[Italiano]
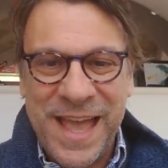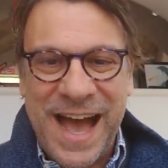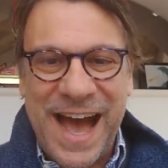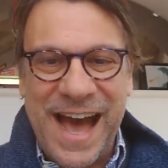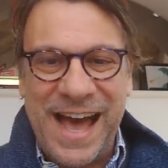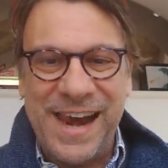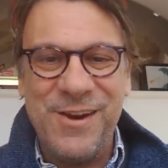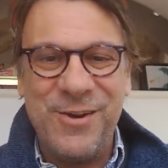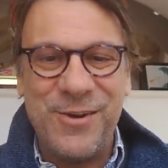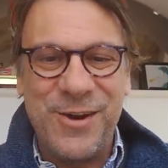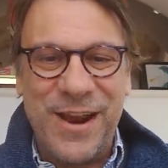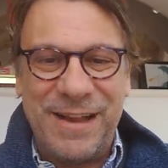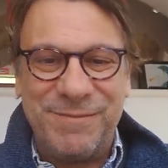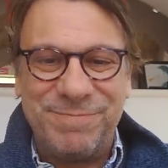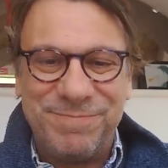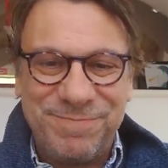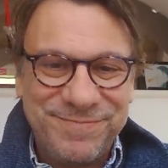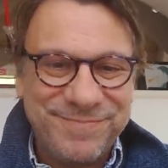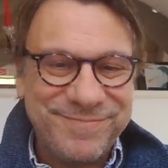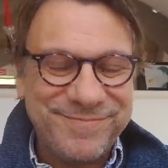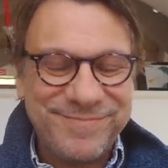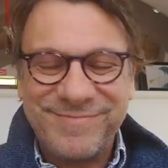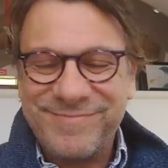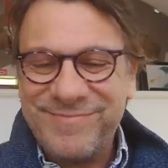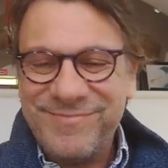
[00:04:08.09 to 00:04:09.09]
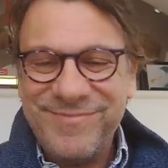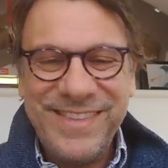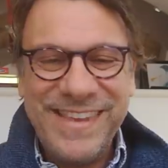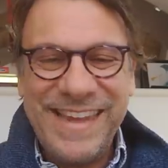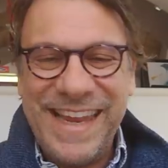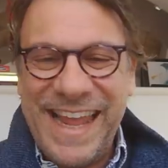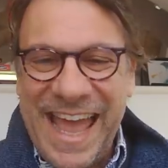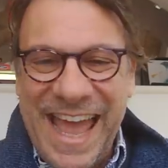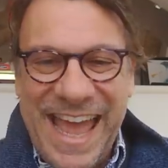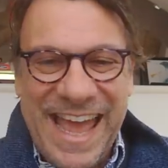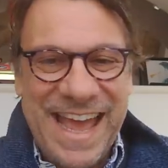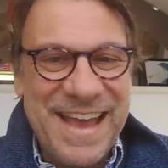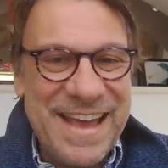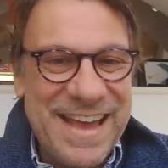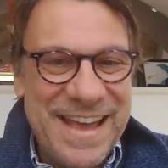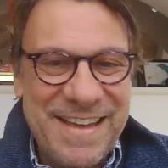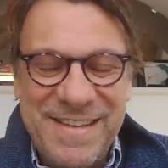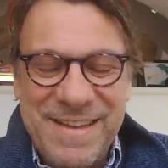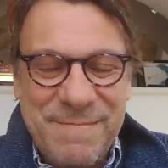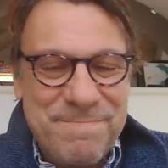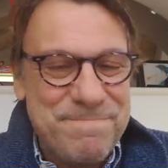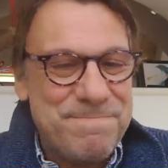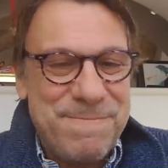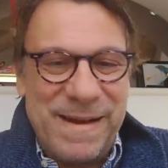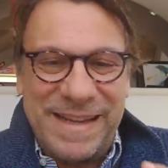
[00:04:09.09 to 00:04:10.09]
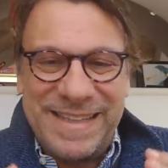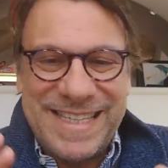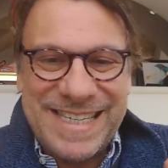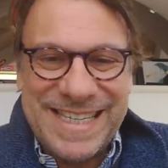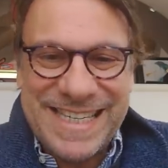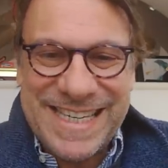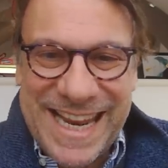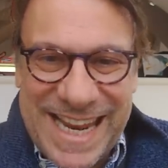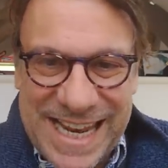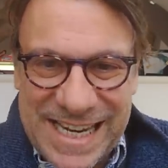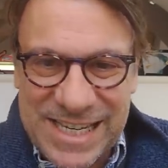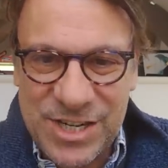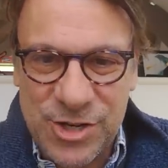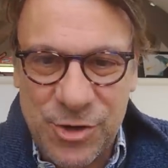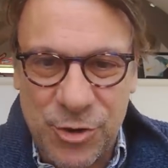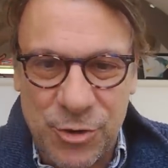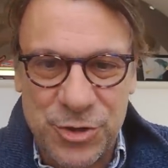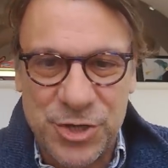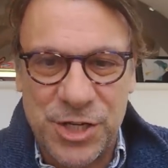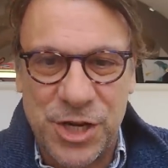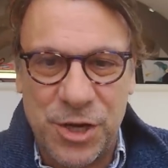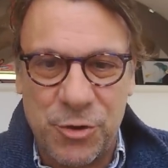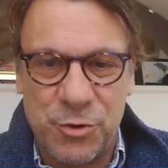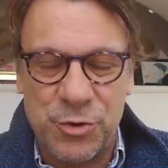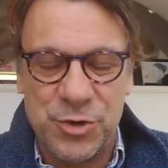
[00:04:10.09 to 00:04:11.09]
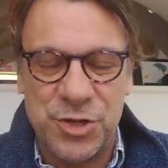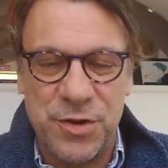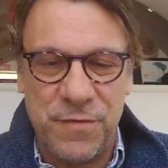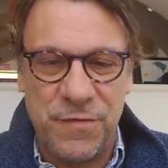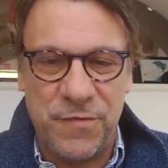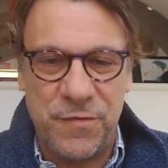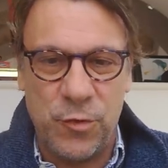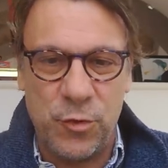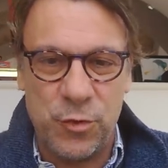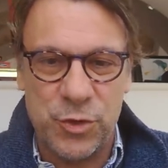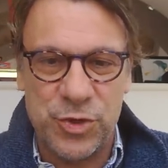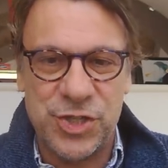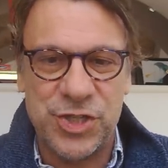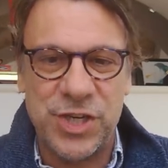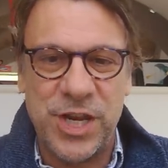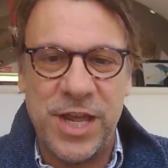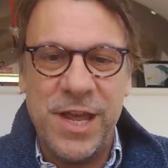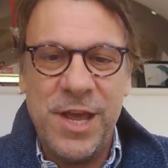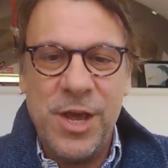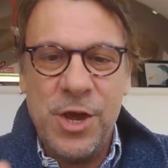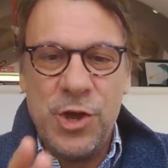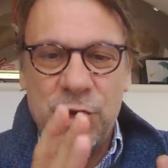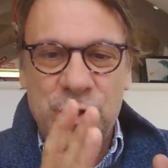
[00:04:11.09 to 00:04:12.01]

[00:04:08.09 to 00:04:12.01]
Allora, è pazzesco se così fosse,